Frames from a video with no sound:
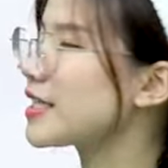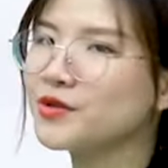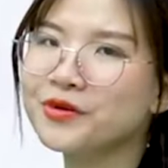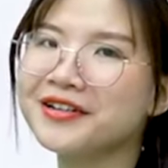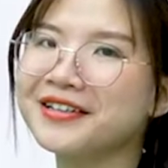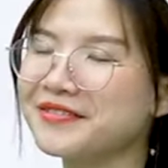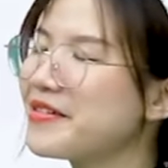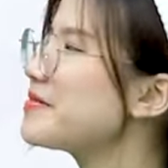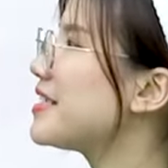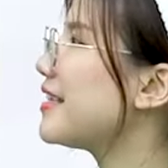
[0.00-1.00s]
giặt rũ được đúng
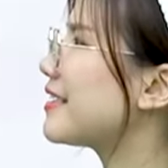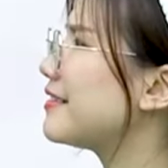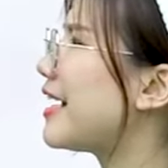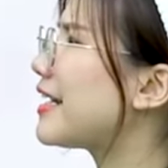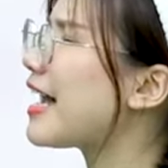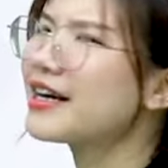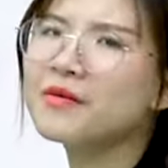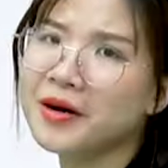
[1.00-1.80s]
không? Xin ta cứ gan này không